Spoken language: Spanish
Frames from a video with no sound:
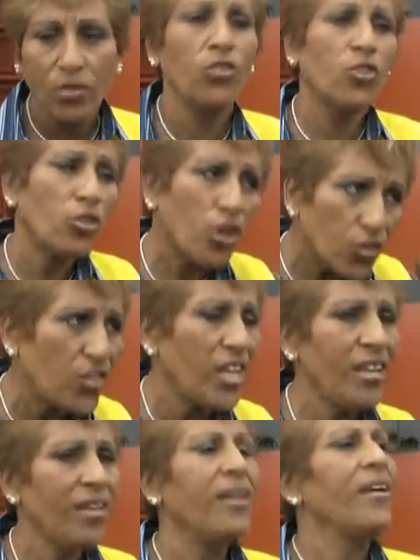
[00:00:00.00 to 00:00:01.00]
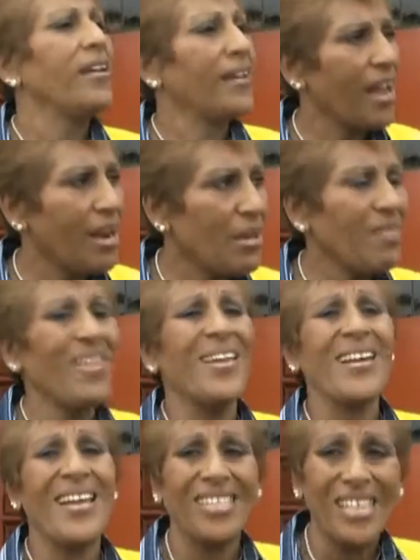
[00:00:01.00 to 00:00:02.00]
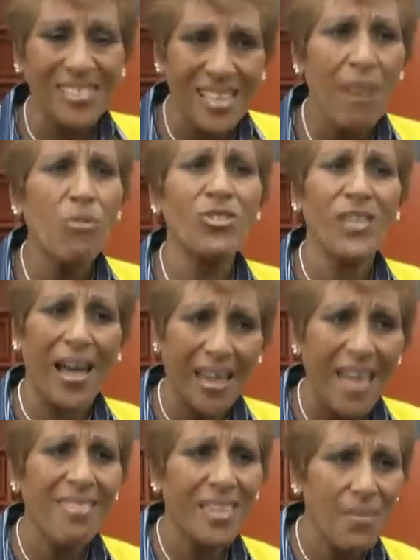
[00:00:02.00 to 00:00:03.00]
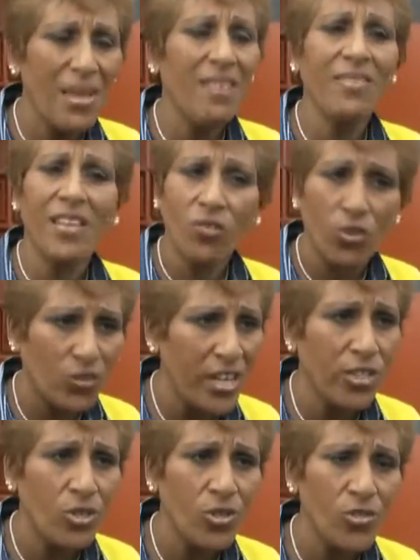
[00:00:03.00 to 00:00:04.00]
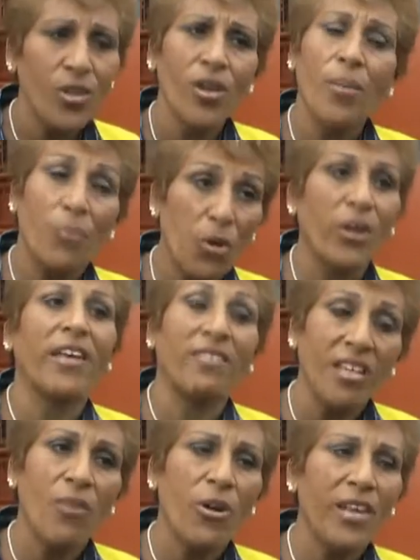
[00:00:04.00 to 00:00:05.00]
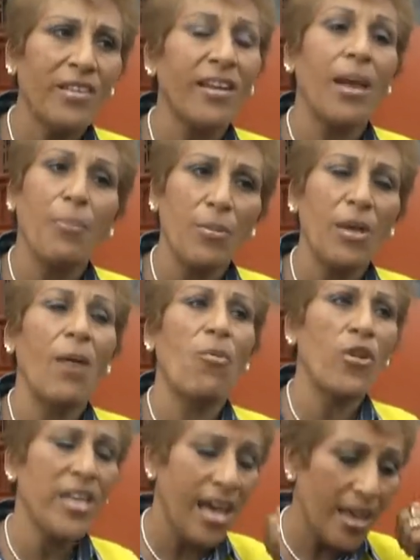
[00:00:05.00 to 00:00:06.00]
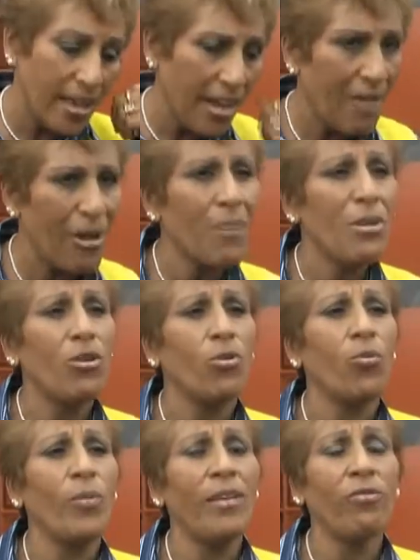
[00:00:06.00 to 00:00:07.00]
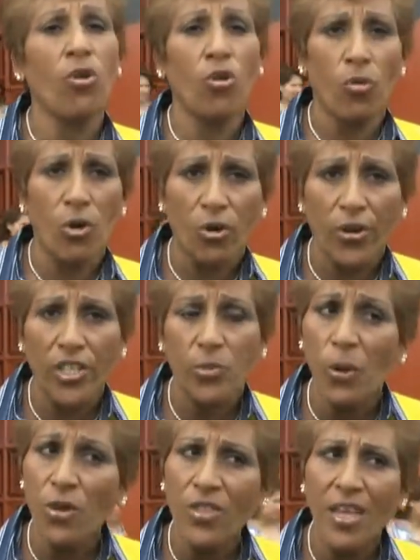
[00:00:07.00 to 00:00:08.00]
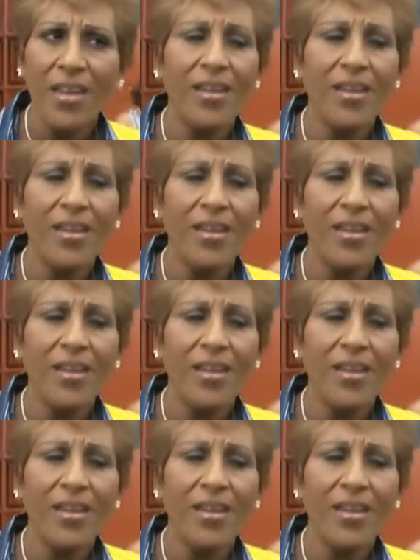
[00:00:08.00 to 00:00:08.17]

Nosotros sí realmente rechazamos tajantemente estos hechos porque sí voy a ser la primera, voy a elevar mi documento como corresponde